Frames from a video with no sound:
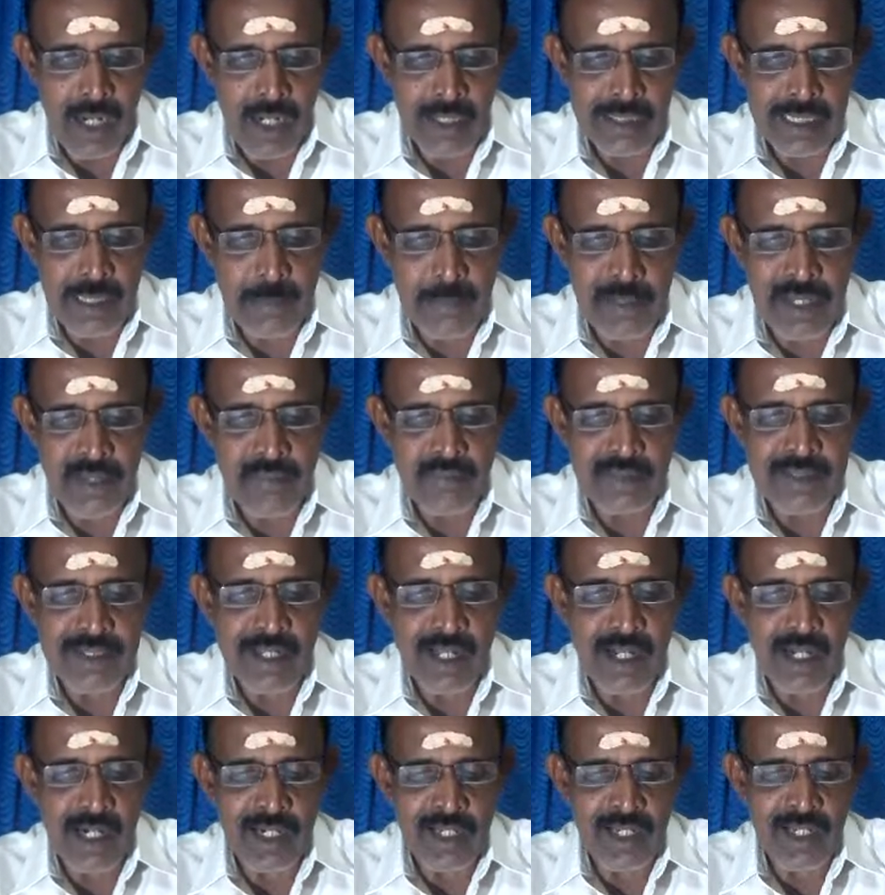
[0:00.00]
அதே மாதிரி வந்து
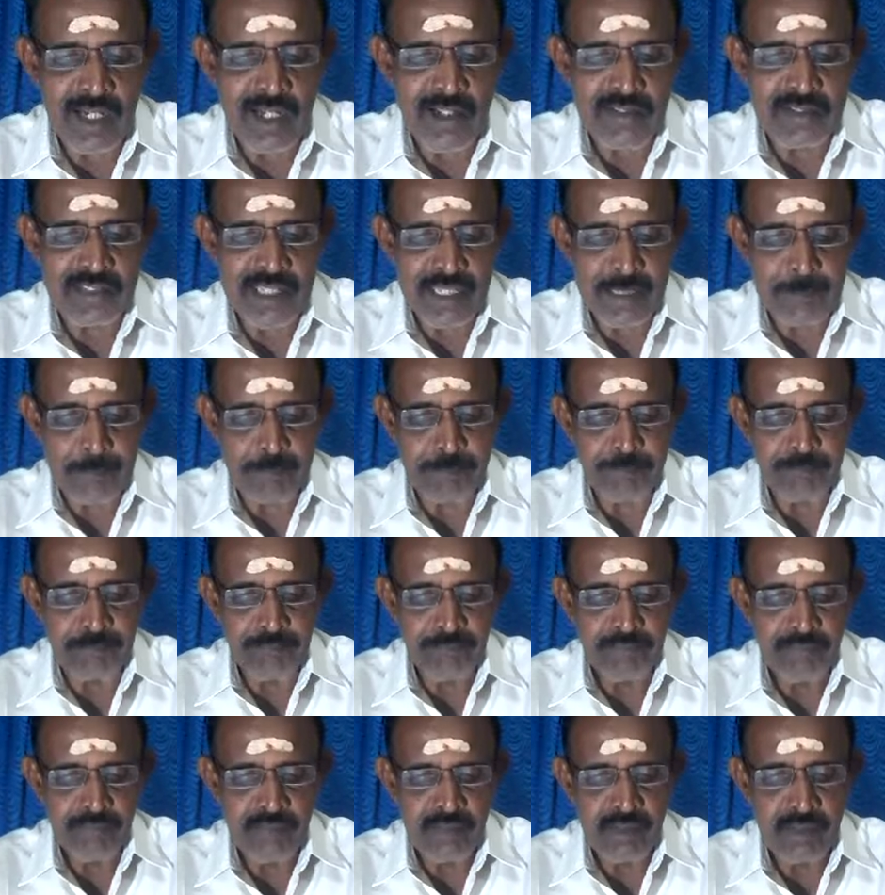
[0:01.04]
கடகராசி
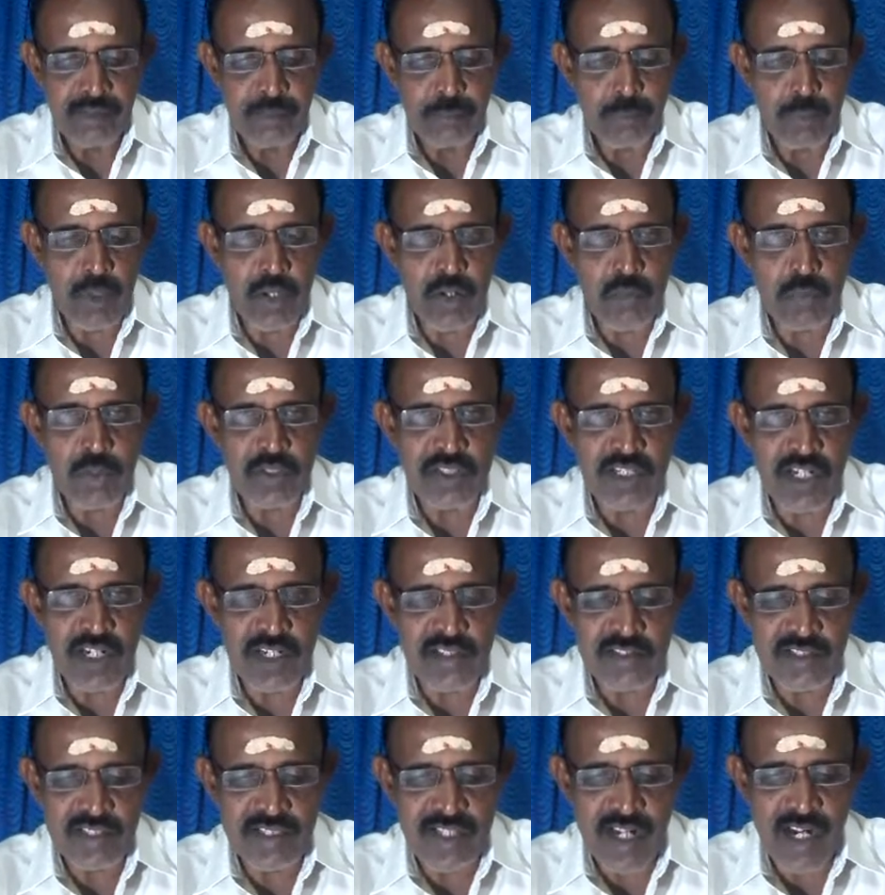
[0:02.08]
புனர்பூஷண
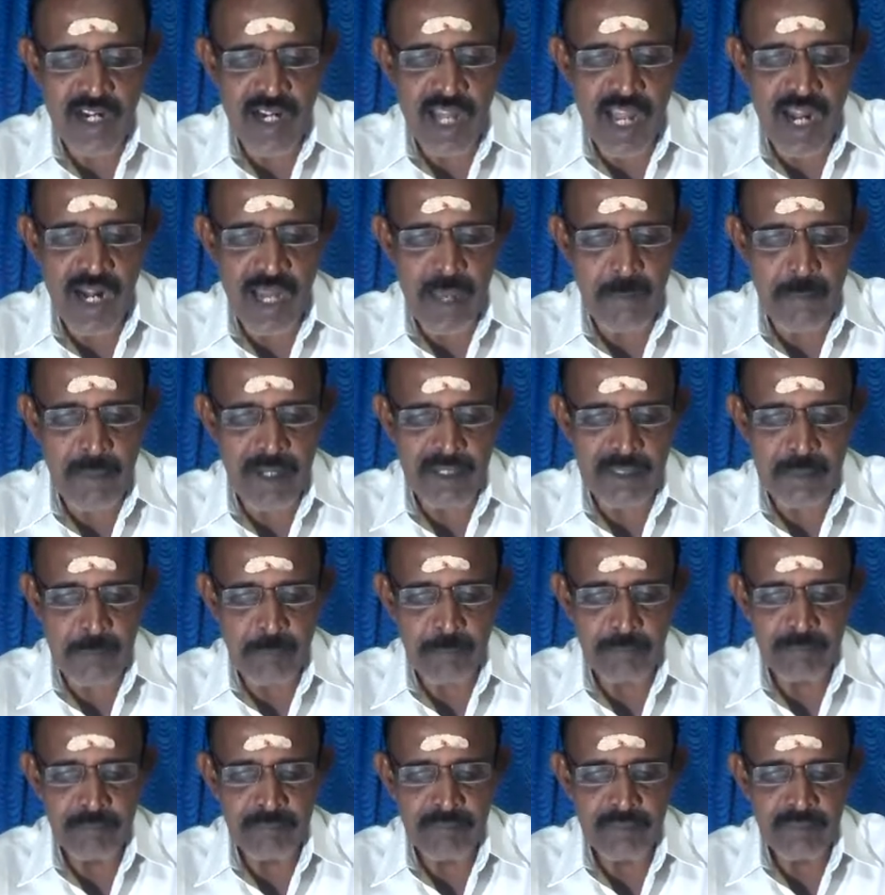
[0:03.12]
நட்சத்திர நாலாம் பாதம்
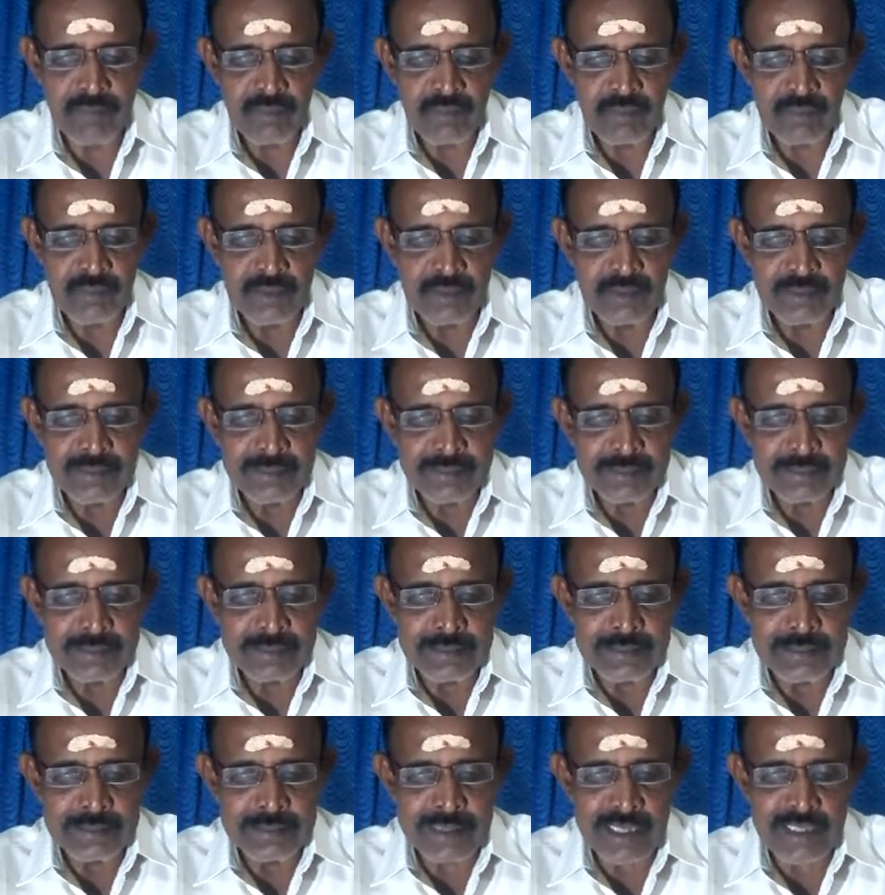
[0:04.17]

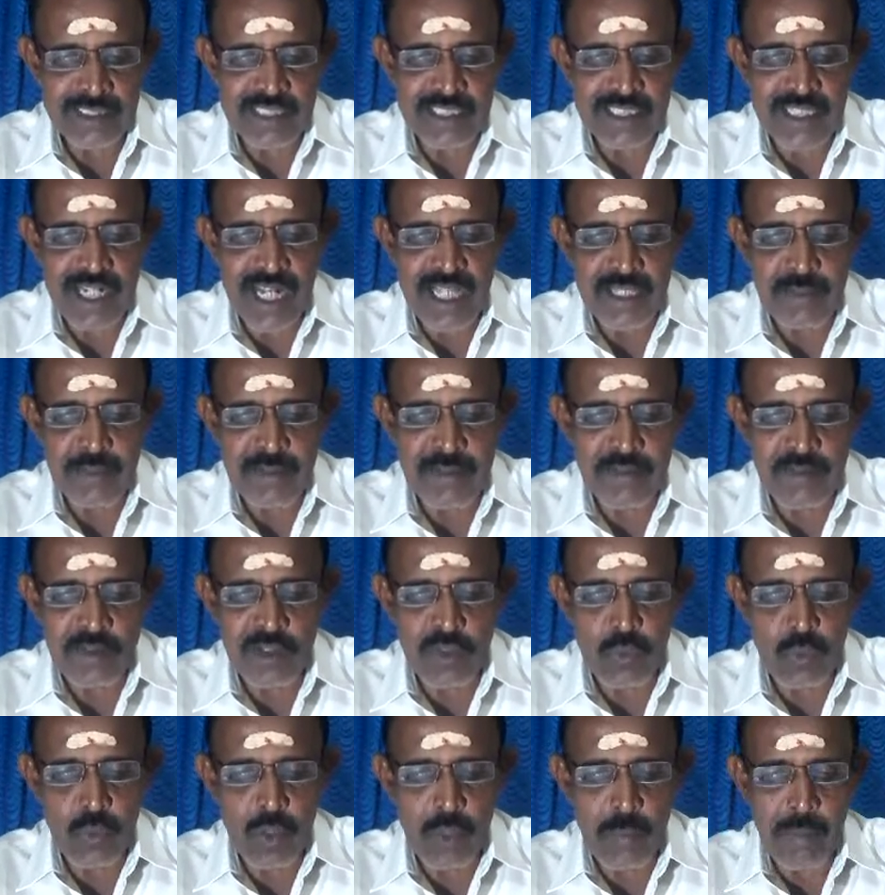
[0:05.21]
நட்சத்திராதிபதி
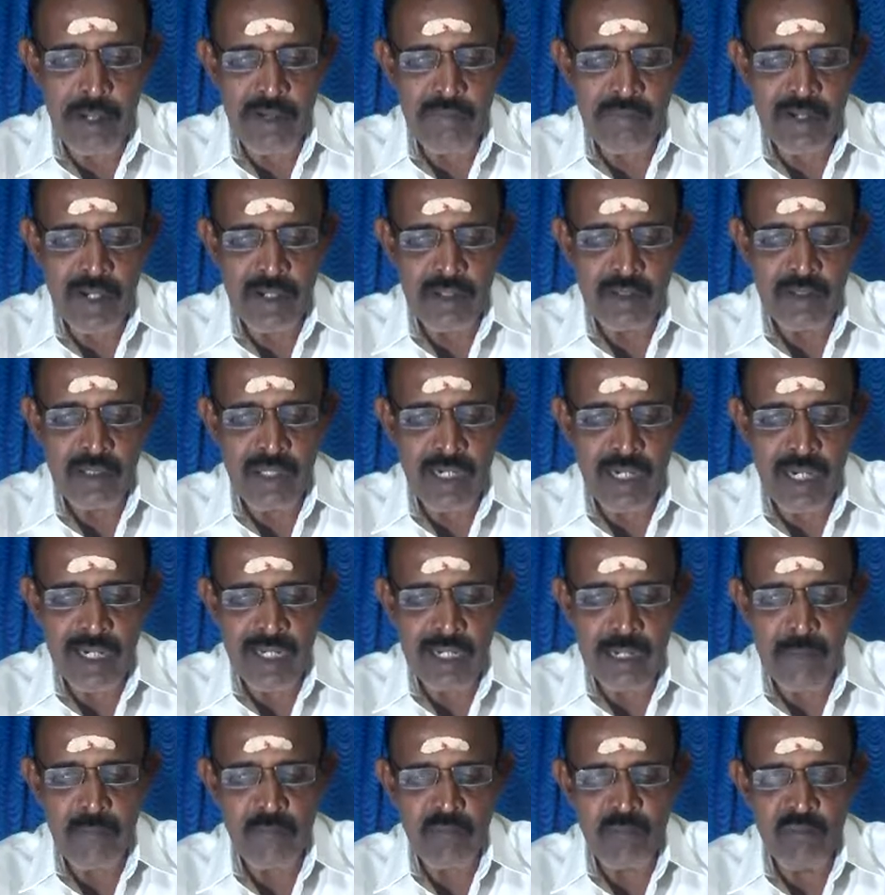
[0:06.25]
வந்து குரு பகவான்
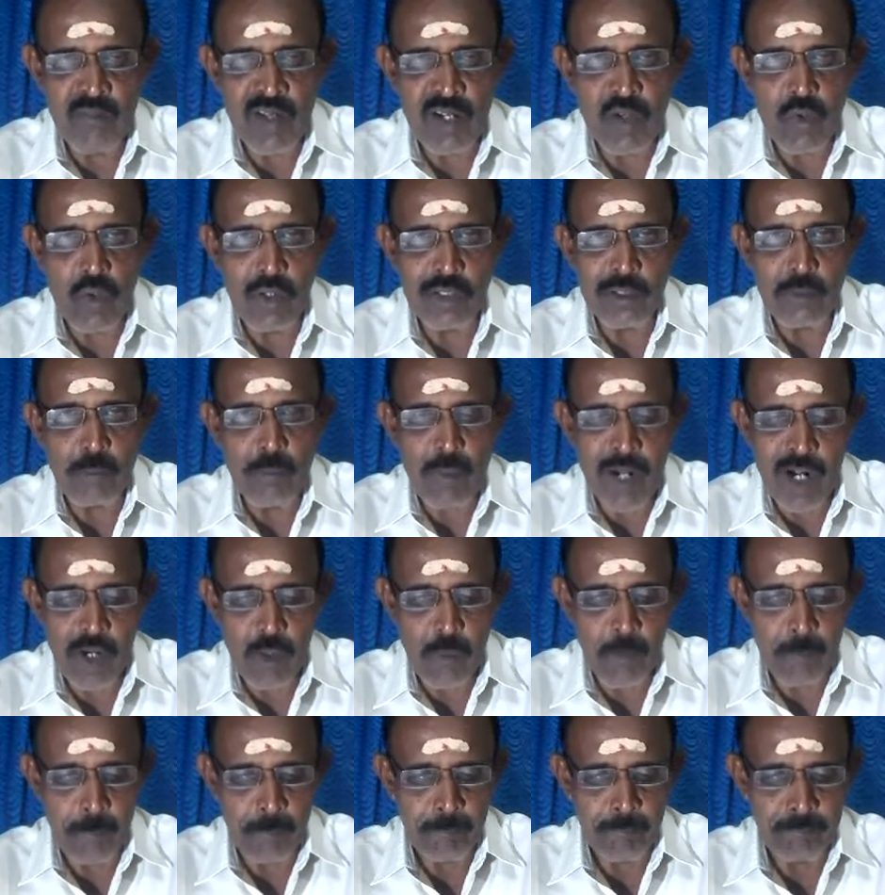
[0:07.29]
கடகம்
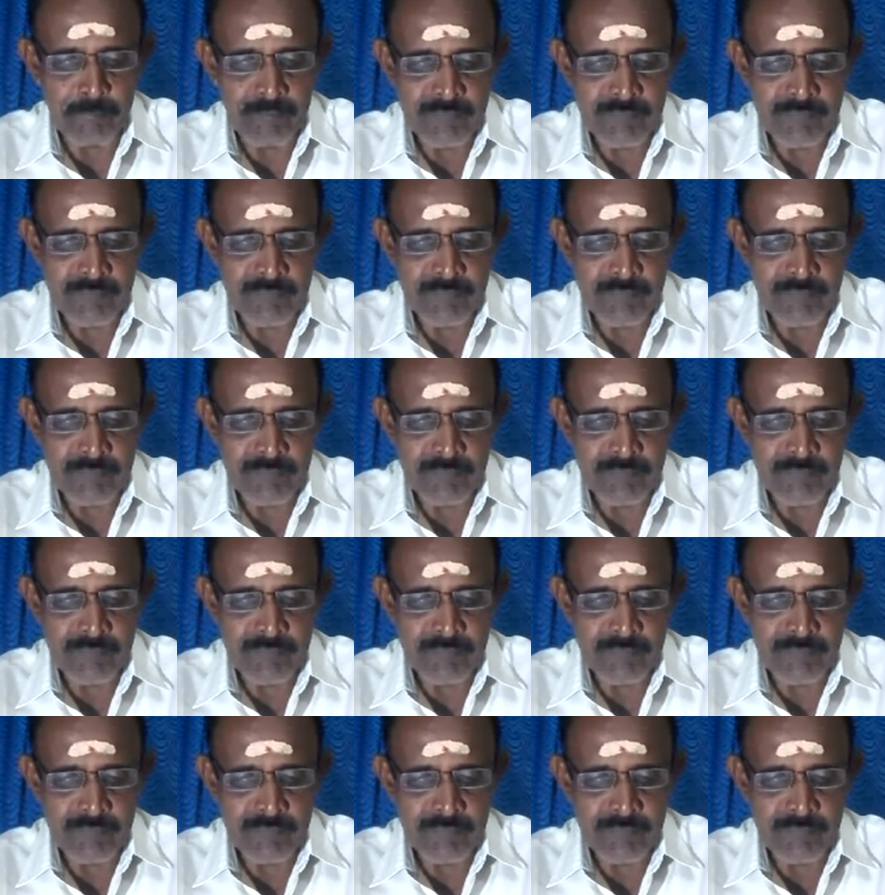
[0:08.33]
வர்க்கோதமாகும்